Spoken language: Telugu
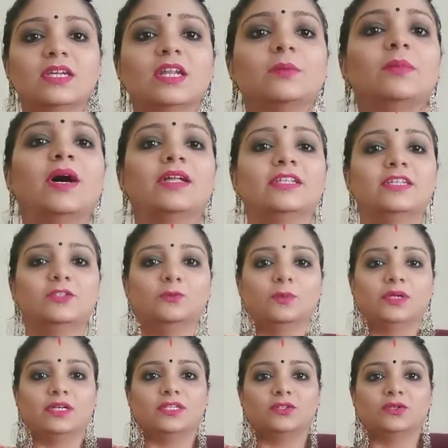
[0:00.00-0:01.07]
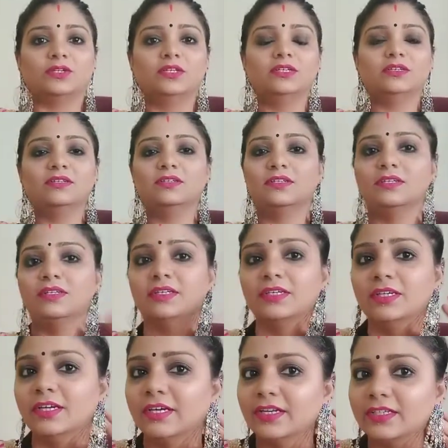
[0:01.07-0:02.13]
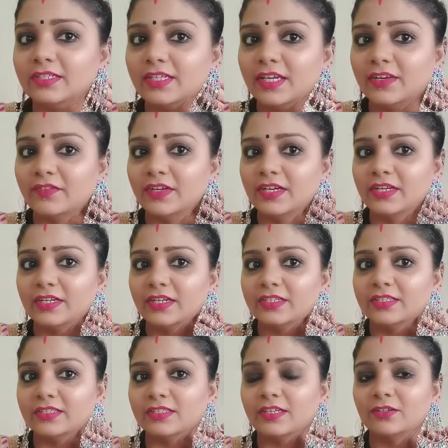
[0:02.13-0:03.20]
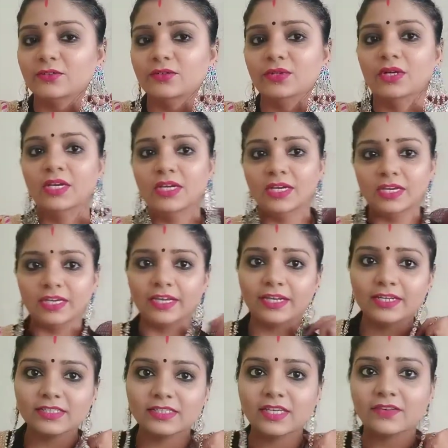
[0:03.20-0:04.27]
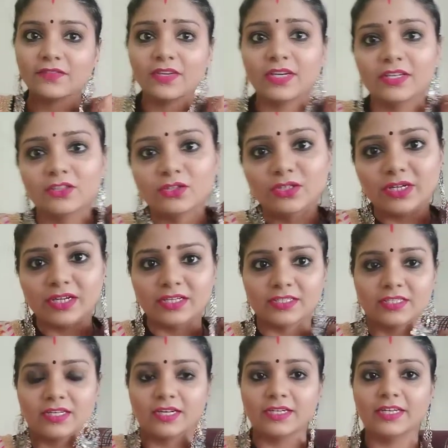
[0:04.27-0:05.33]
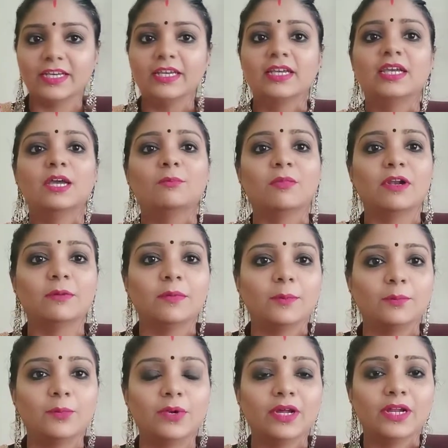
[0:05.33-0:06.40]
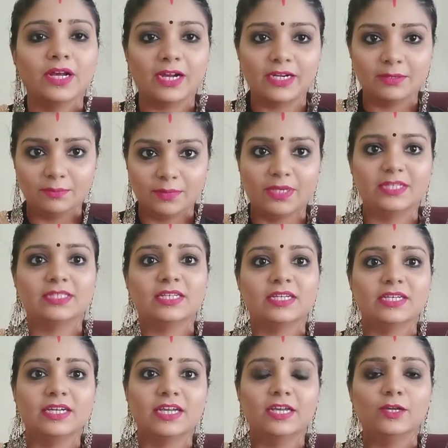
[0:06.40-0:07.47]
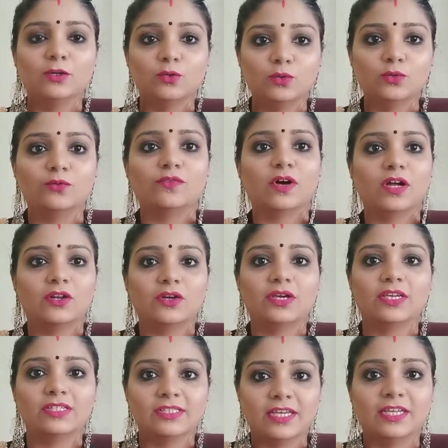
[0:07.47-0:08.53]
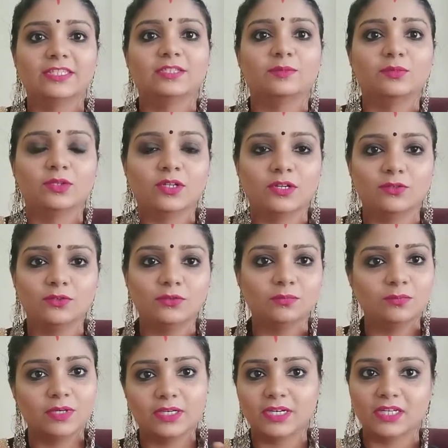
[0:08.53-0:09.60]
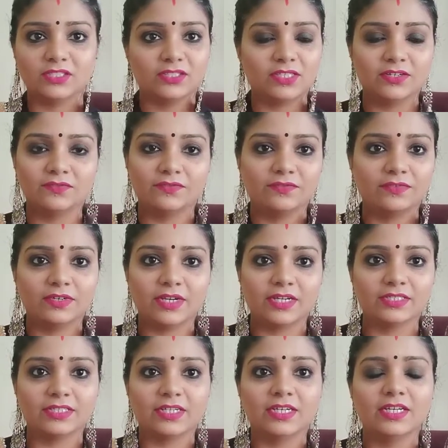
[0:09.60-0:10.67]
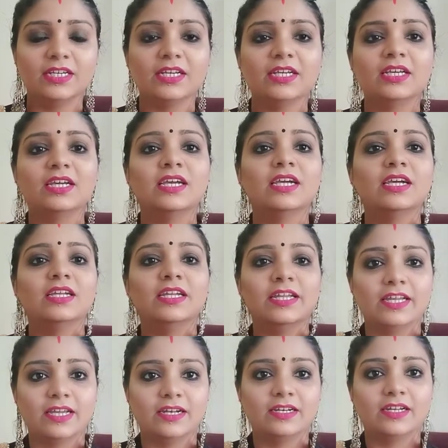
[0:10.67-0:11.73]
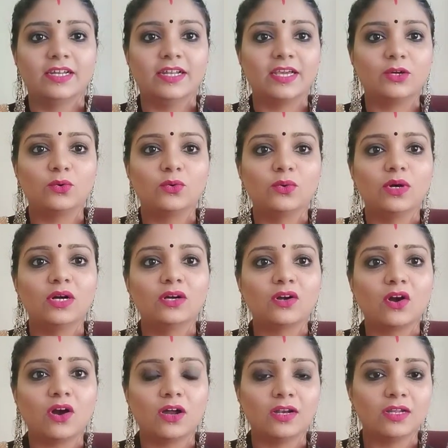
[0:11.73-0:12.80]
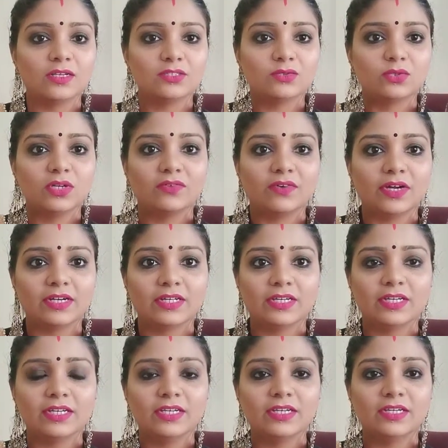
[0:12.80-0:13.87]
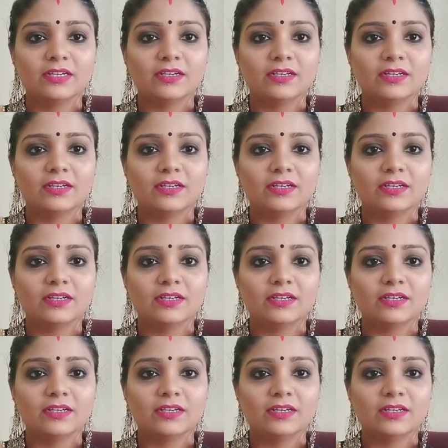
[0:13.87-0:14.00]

ఇలా బాందిని దుపట్టతోని ఇయర్ రింగ్స్ హెవీగా ట్రై చేశాను ఇయర్ రింగ్స్ హెవీగా ఎందుకు ట్రై చేశానంటే మనం ఎప్పుడైనా అంటే బేసిక్ నేను ఫాలో అయ్యే స్టైల్ చెప్తున్నాను మీకు నచ్చితే ట్రై చేయండి నేను నేను ఎక్కువ కాలర్స్ ఉన్న వాటికి